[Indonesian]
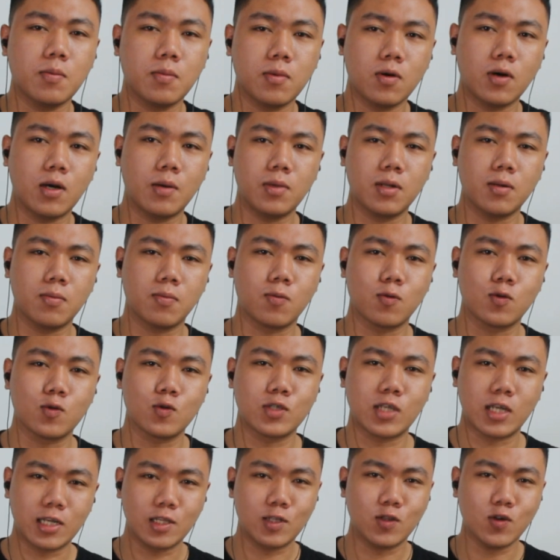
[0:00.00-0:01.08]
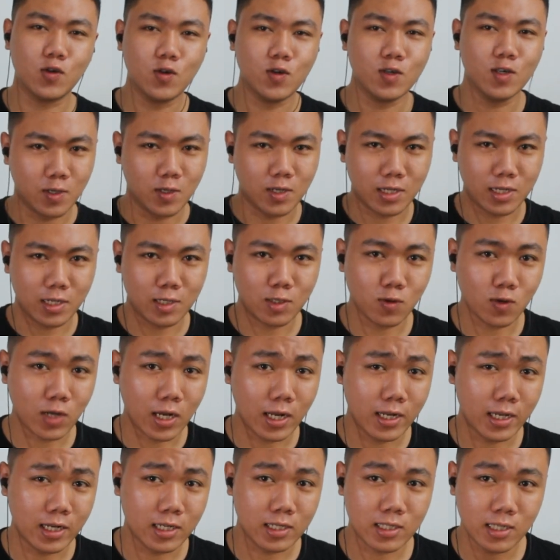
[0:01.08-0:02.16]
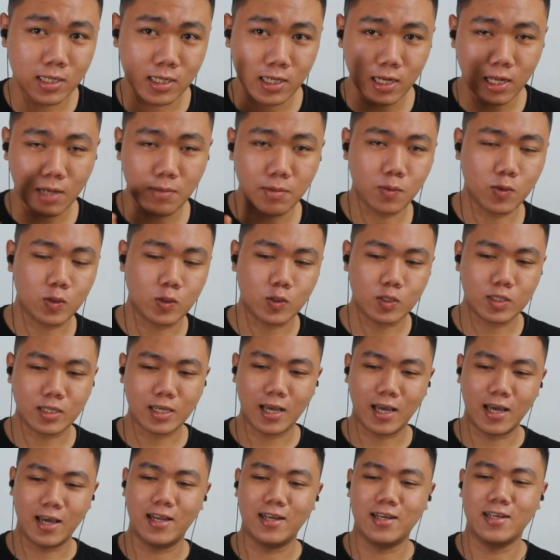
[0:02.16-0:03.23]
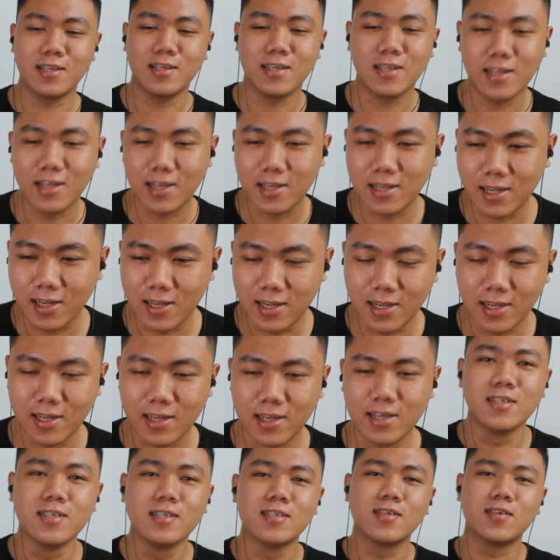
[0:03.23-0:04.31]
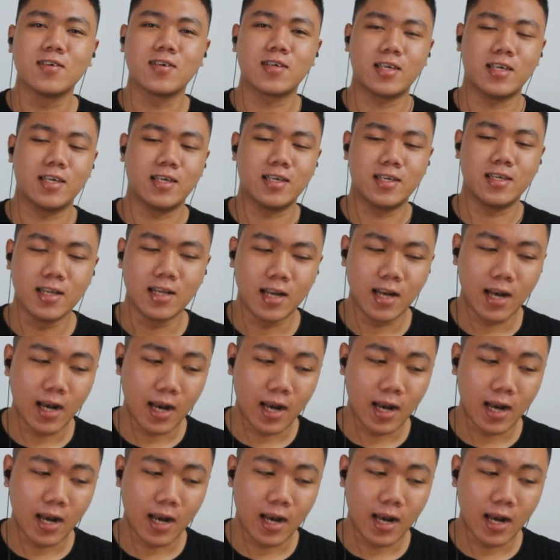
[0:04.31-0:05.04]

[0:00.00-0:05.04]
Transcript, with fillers: mau ngambil keputusan itu itu kalian sendiri yang memutuskan nah, oke okay.